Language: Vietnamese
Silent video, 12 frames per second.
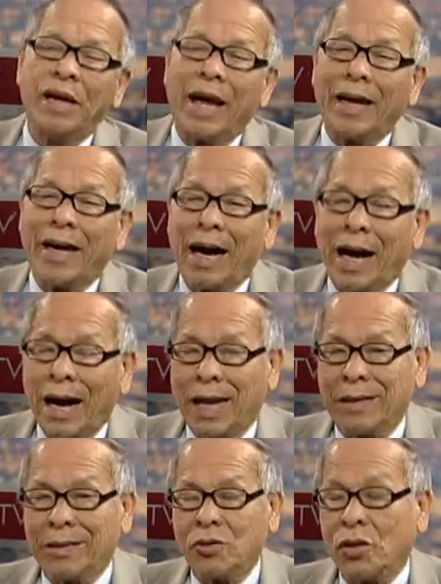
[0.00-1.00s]
Đại
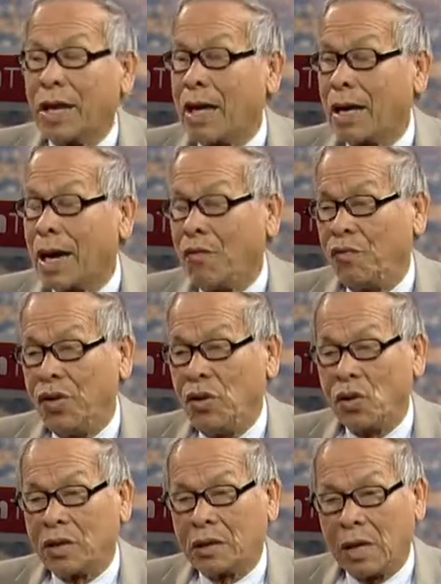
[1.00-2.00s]
Hàn rồi kể cả phi
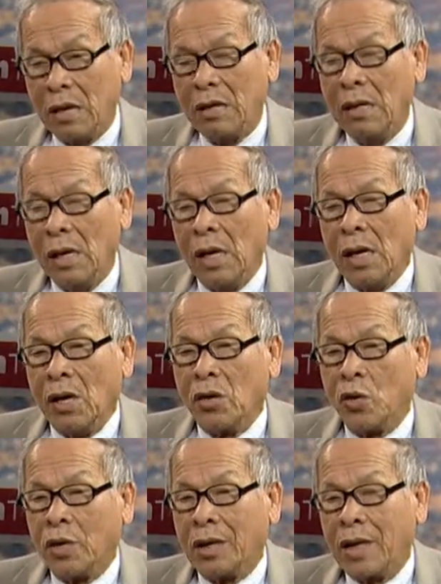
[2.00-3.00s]
luật tân
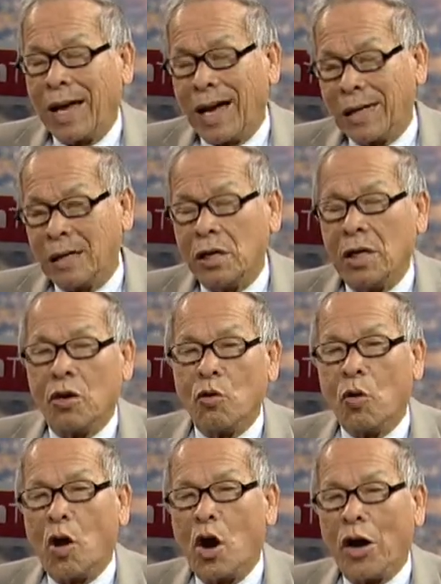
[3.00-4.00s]
rồi thì cái ảnh
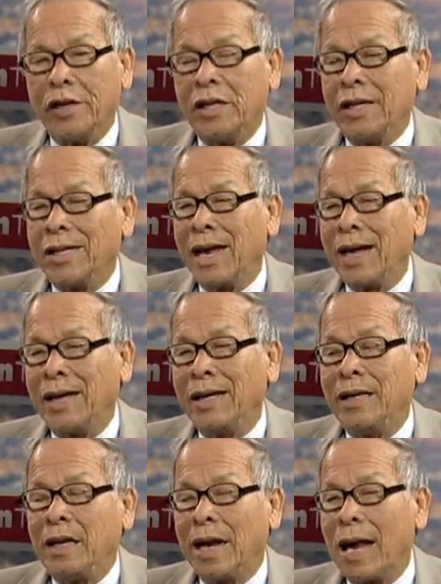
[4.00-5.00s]
hưởng của họ hiện
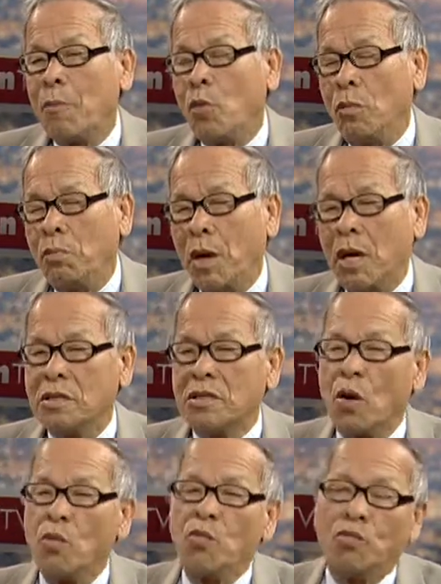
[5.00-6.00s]
nay đang muốn mở
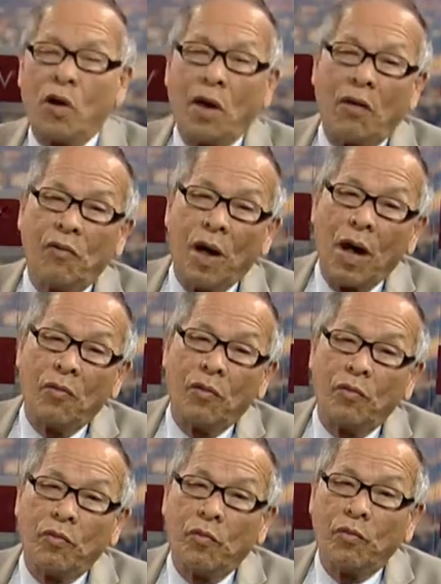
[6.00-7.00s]
rộng à,
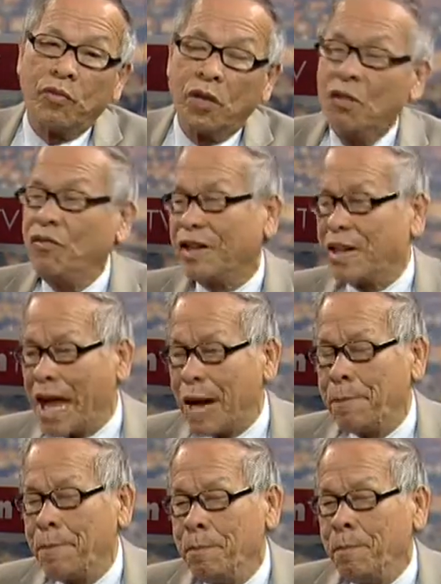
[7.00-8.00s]
tới Việt
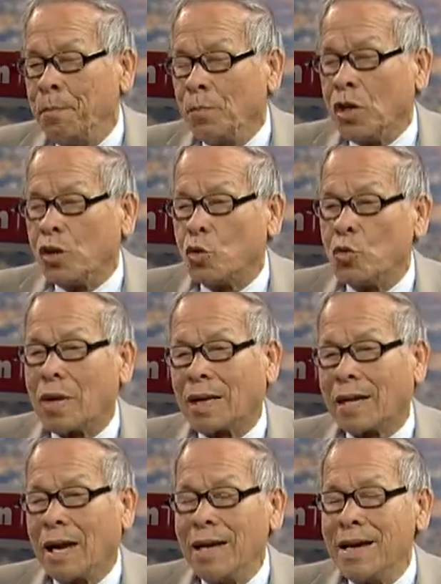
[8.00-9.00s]
Nam thì chúng
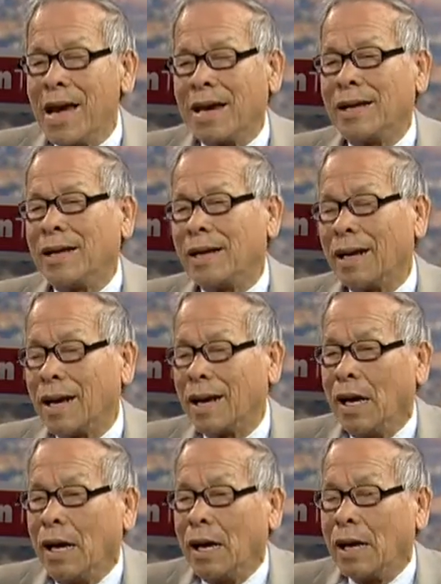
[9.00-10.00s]
ta thấy ngay rằng
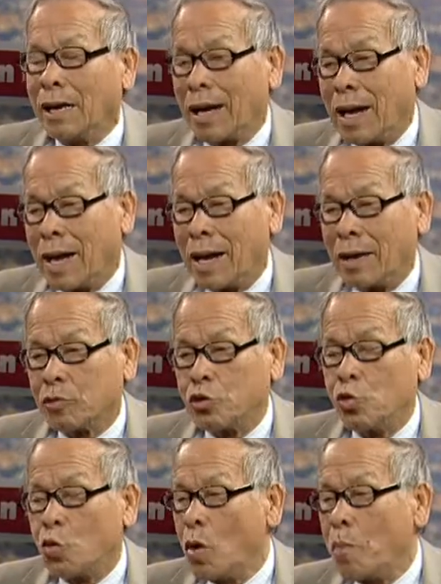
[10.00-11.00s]
là là
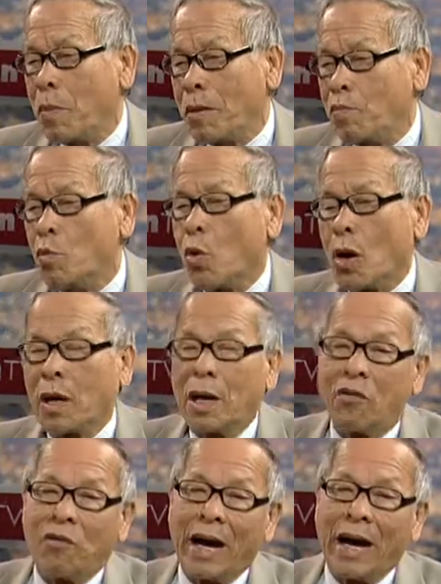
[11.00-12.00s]
Trung Quốc bắt buộc
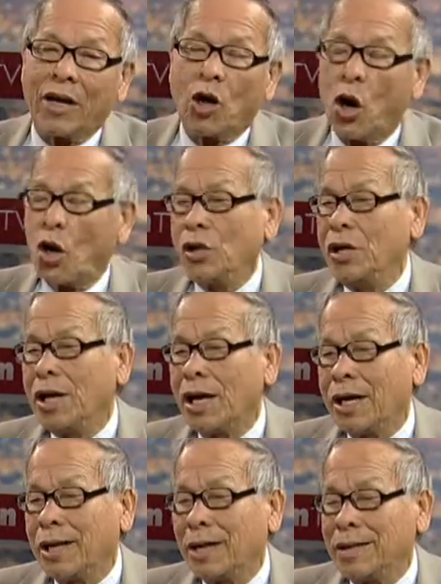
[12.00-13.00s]
là phải có những
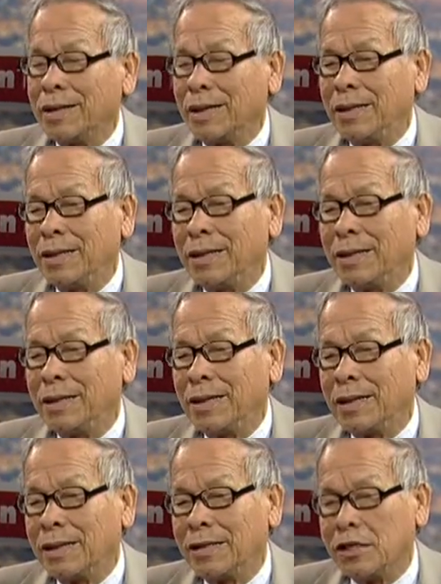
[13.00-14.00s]
cái cái cái cái,
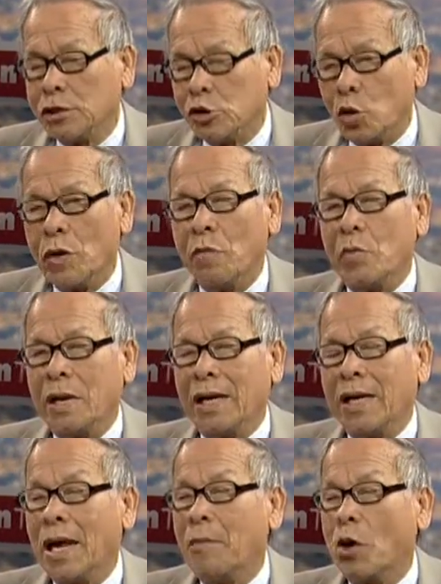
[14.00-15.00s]
cái, cái sự chuẩn
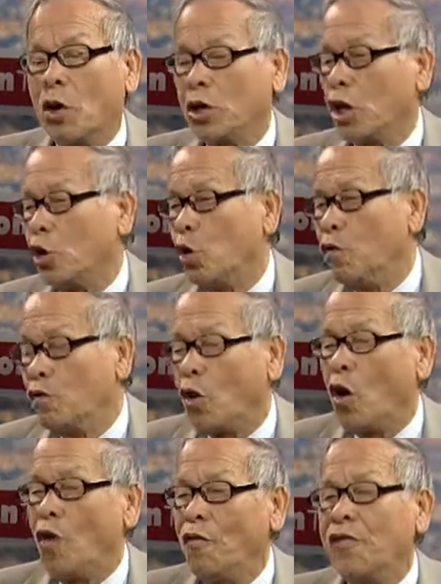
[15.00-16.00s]
bị để mà có thể đối
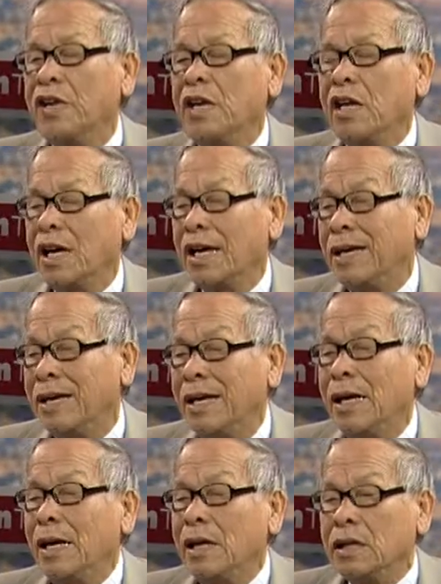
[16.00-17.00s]
phó với những cái
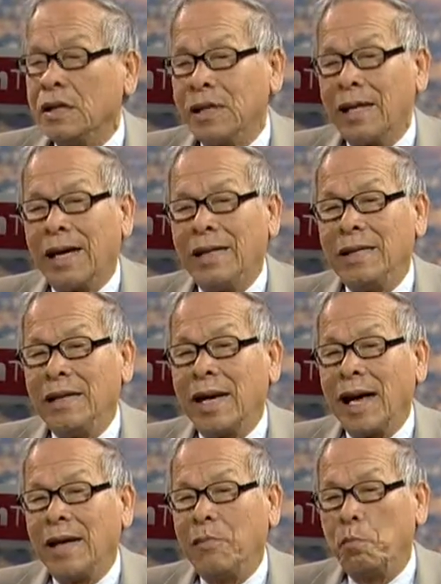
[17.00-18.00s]
những cái những
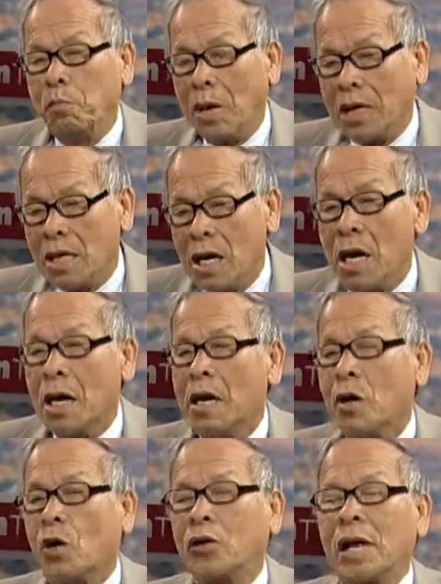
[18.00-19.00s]
cái bất
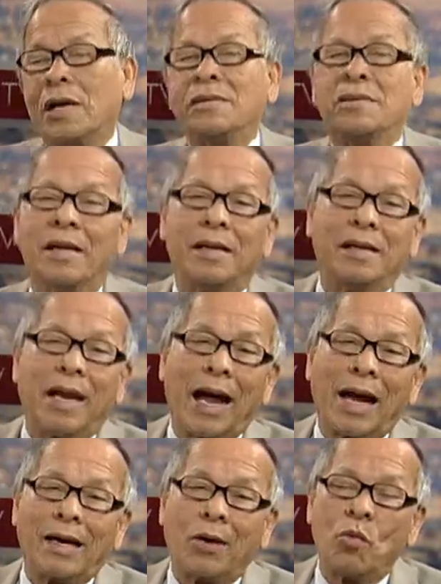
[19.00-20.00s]
ngờ có thể xảy
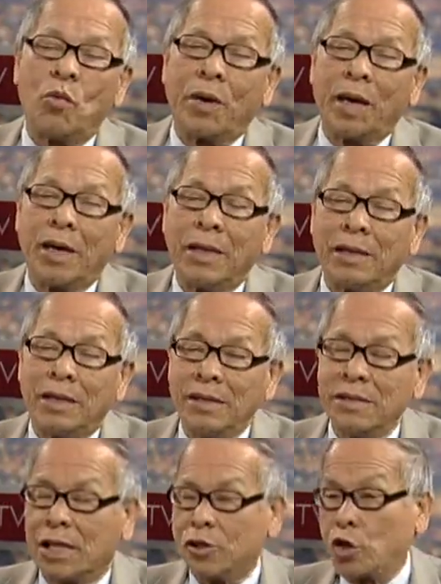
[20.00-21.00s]
ra trong cái
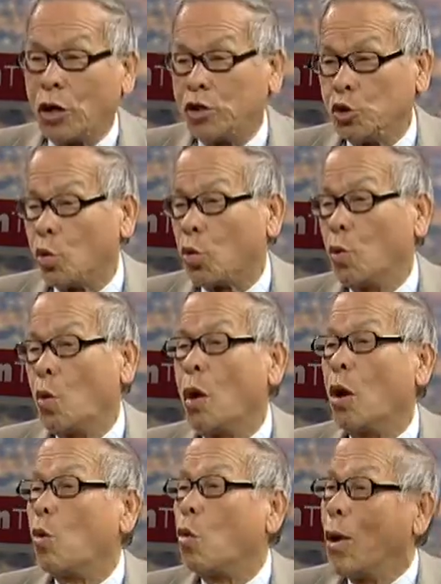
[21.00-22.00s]
chiến dịch xoay trục
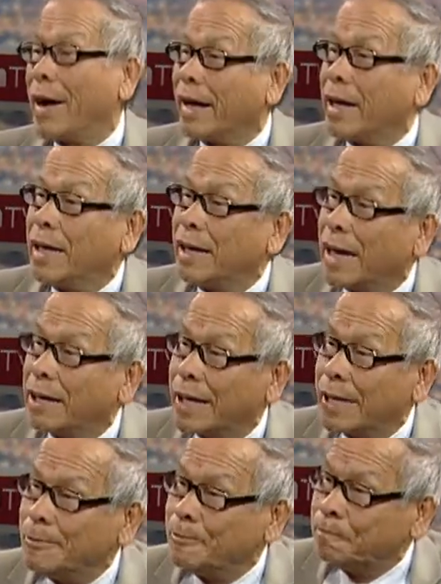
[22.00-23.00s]
của của Hoa Kỳ dạ
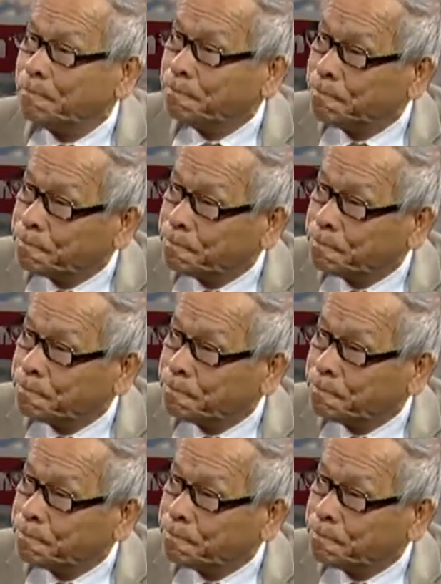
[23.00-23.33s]
thưa anh dạ